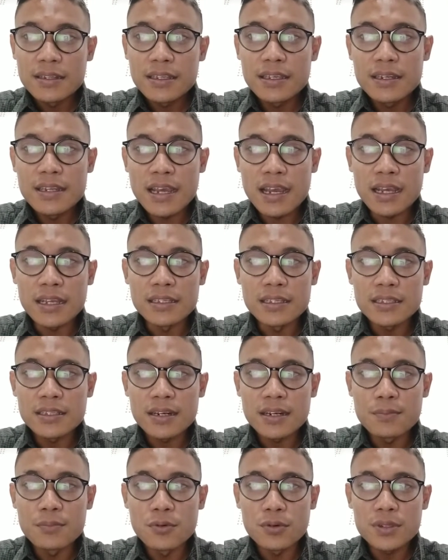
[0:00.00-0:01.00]
Tidak hanya
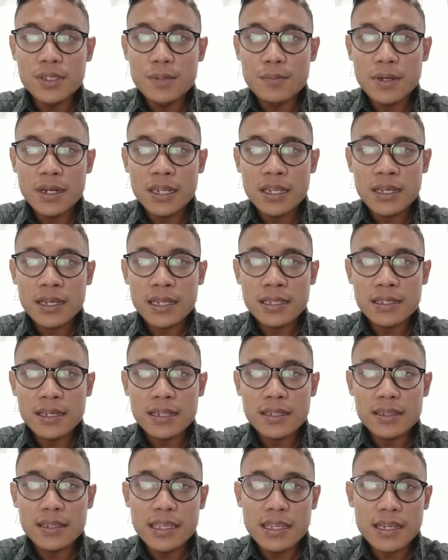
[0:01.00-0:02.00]
terbukti
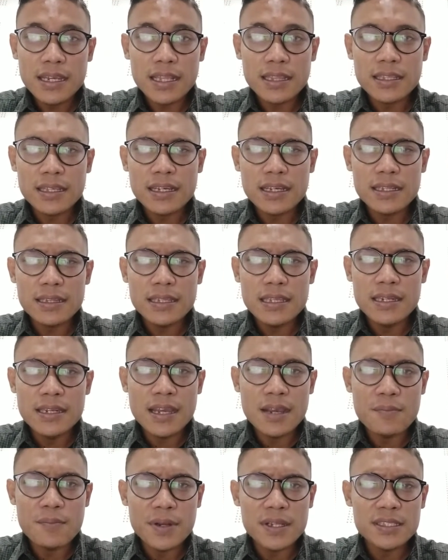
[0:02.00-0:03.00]
meningkatkan tingkat
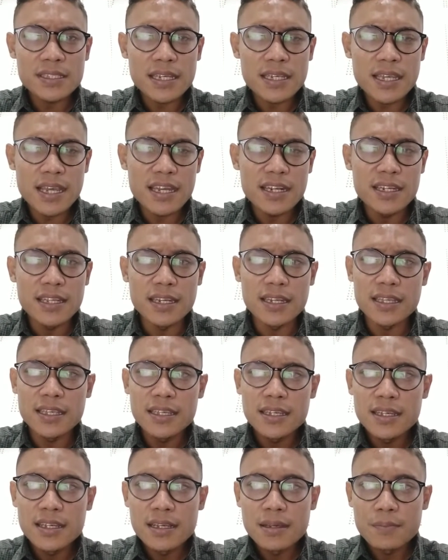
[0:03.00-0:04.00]
ketidakpercayaan diri,